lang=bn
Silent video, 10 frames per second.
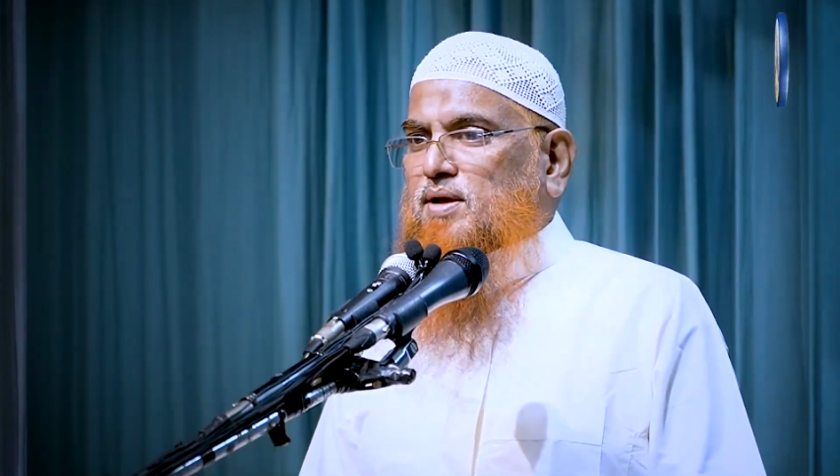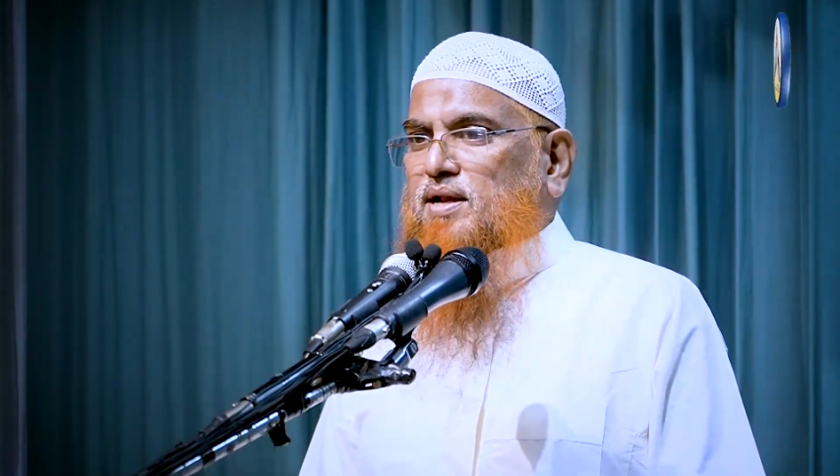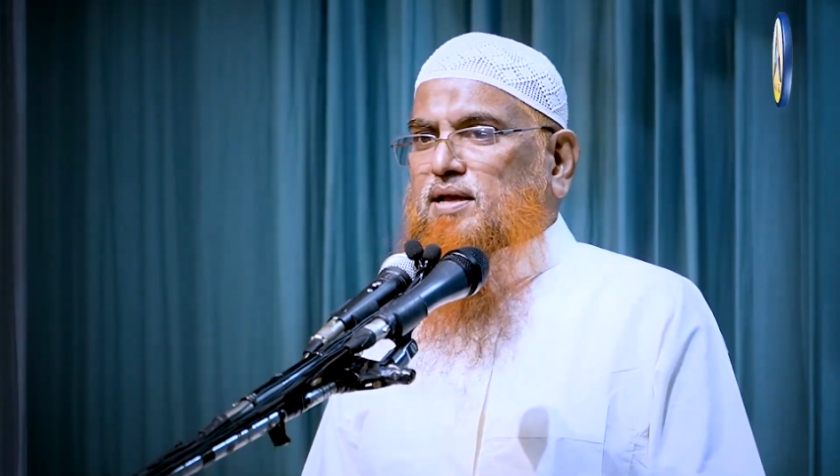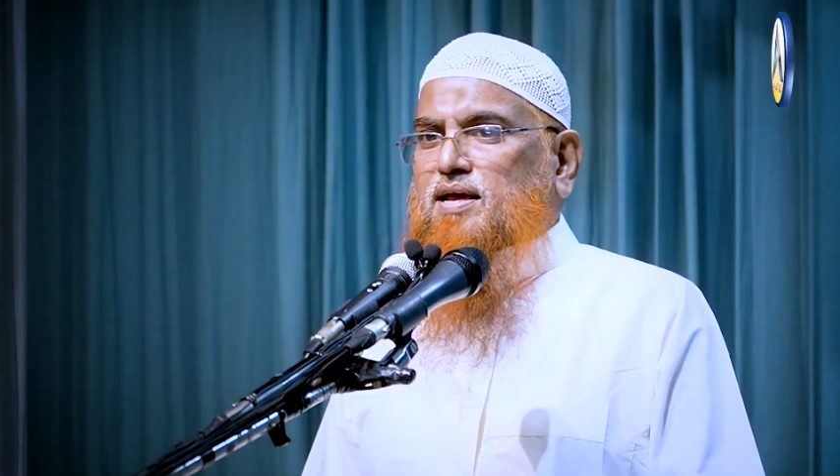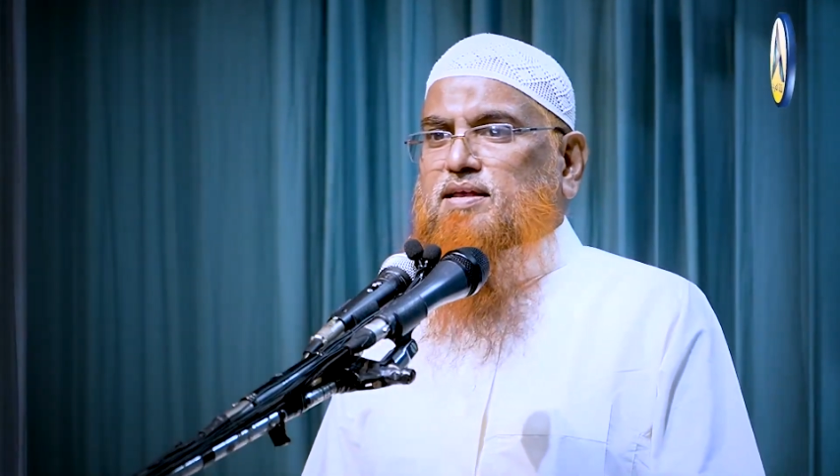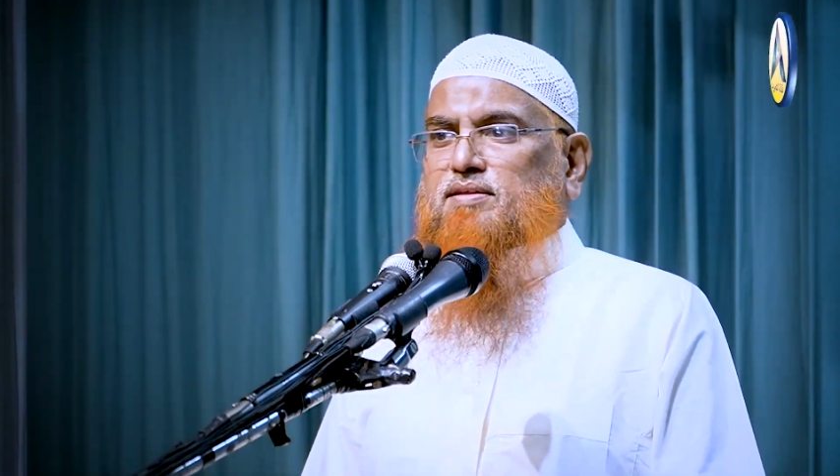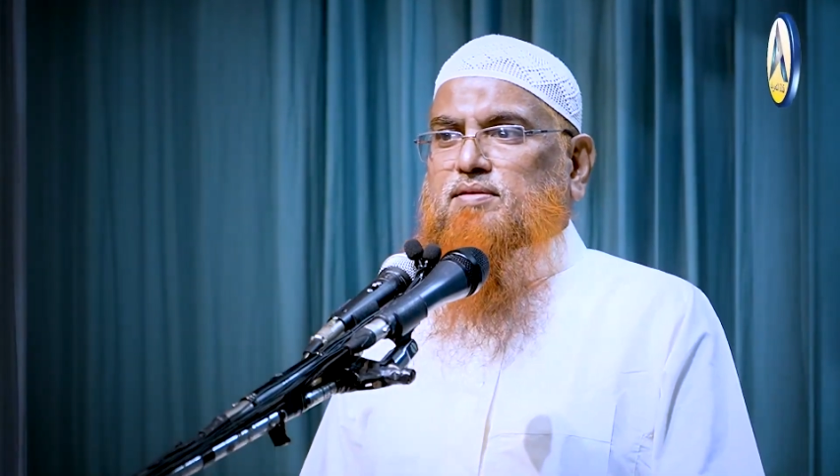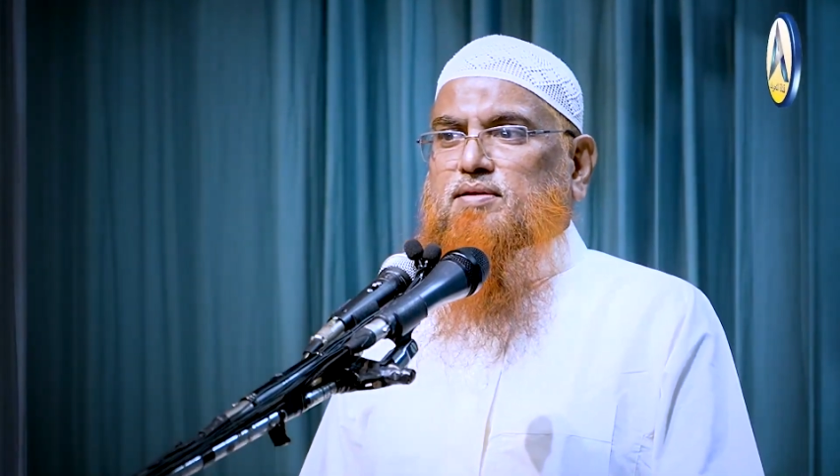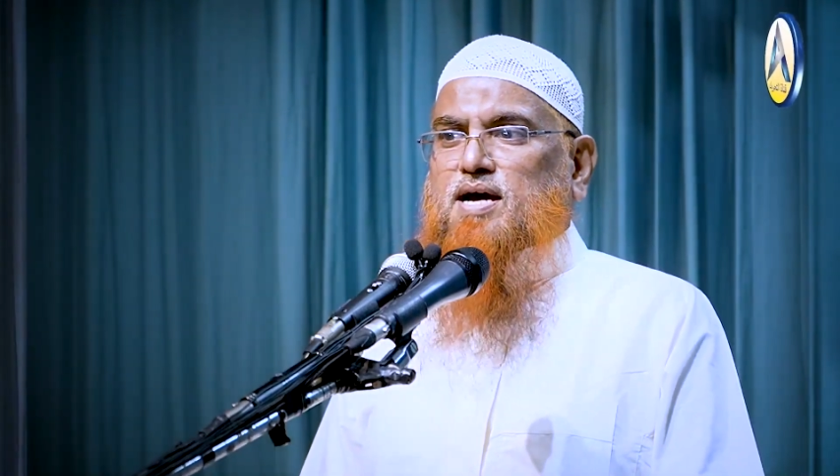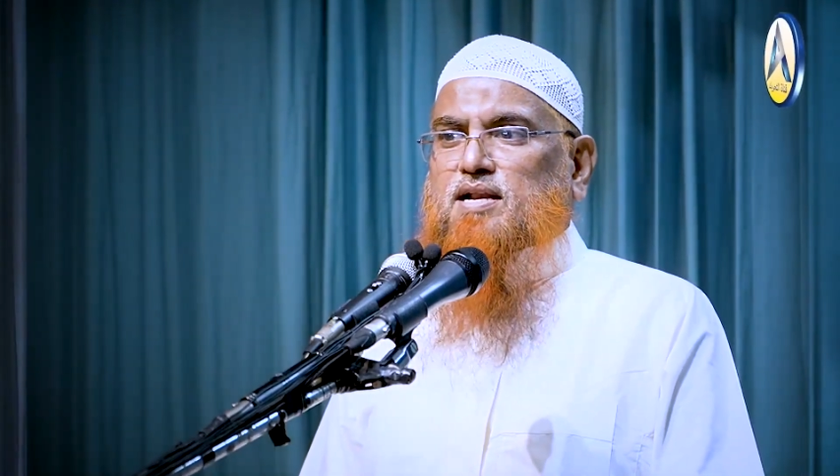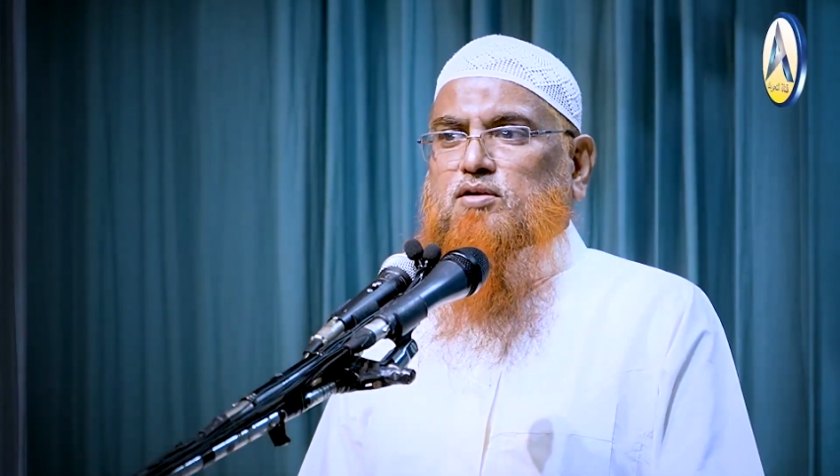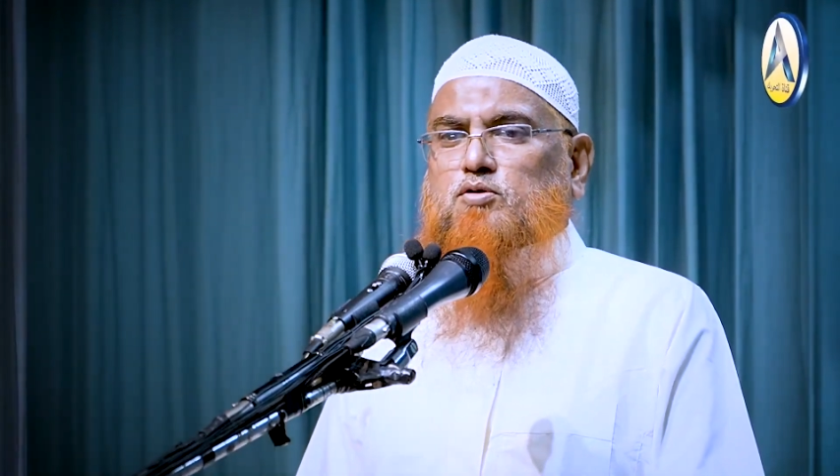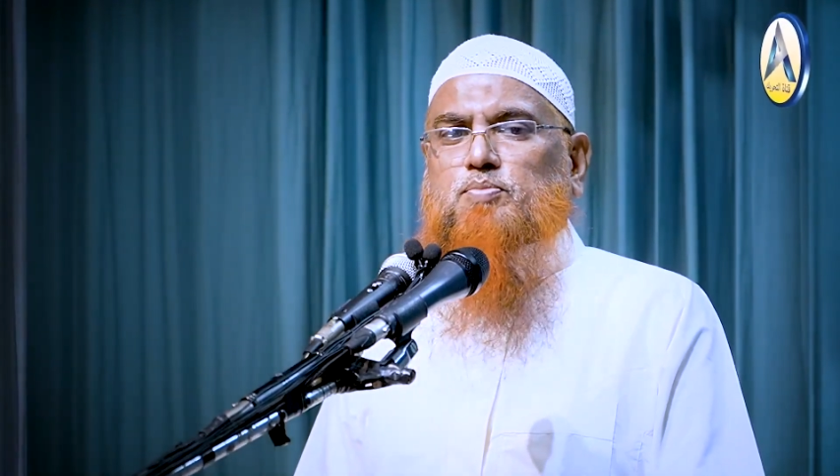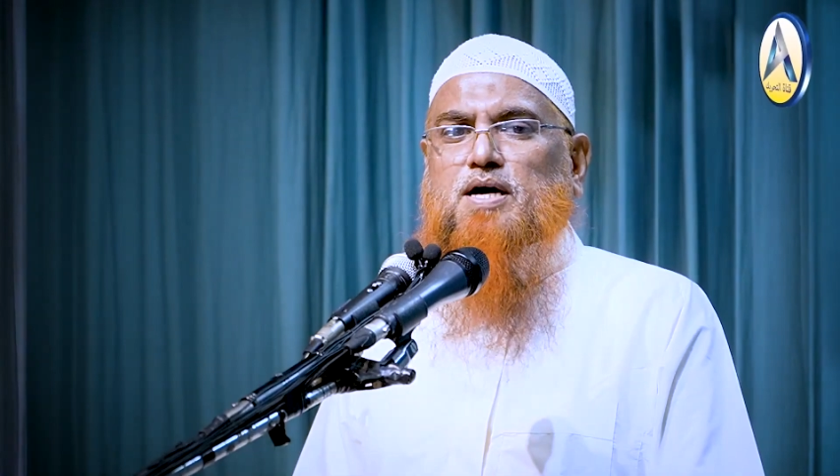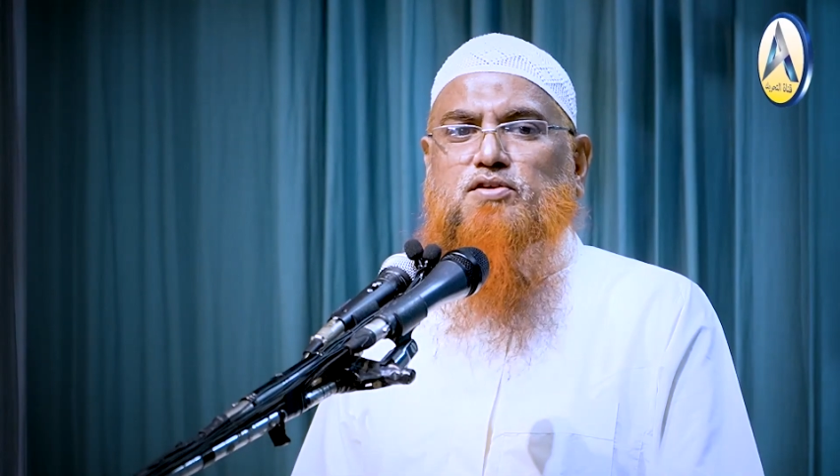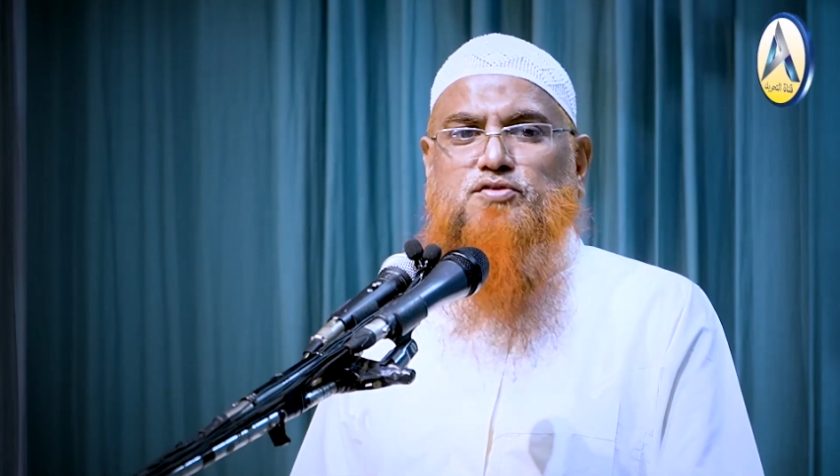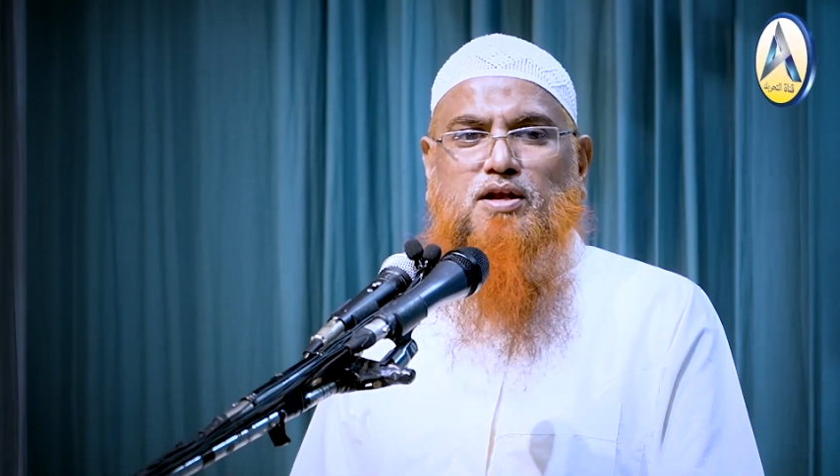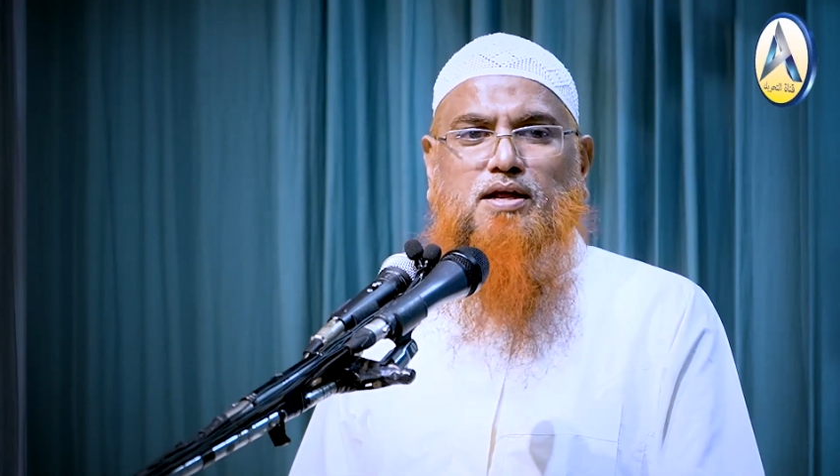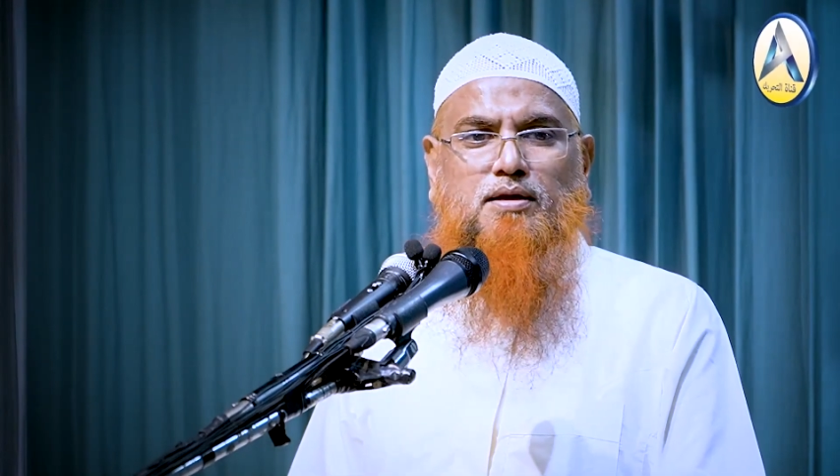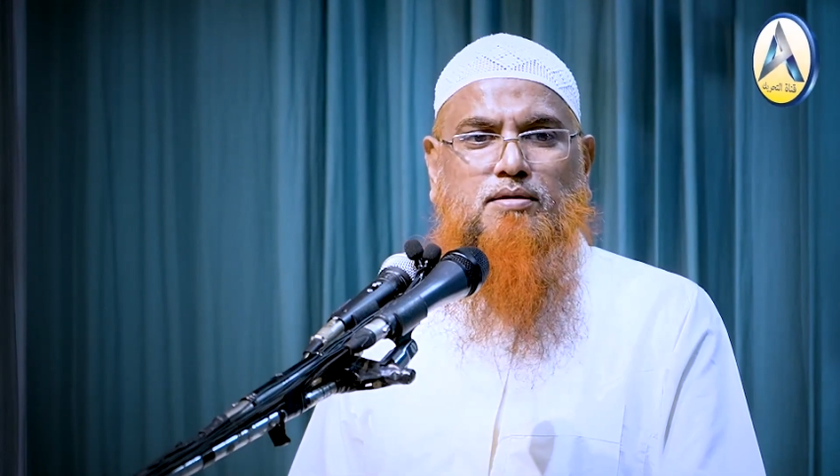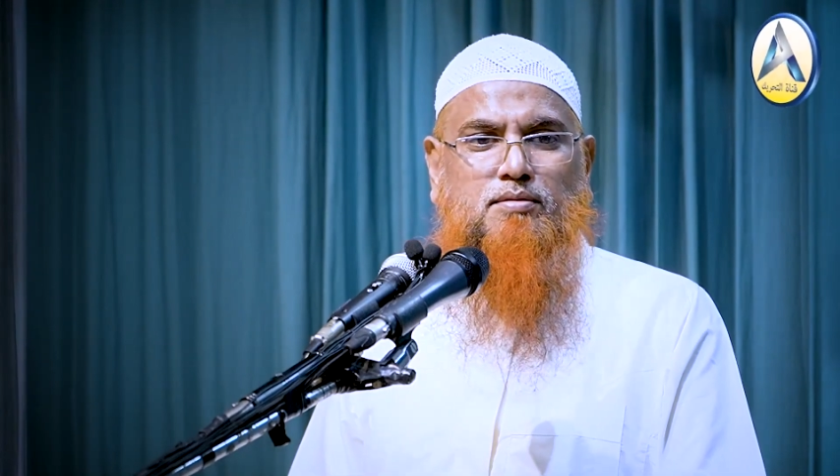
মানে এই গাড়ি খুব ভালো চলে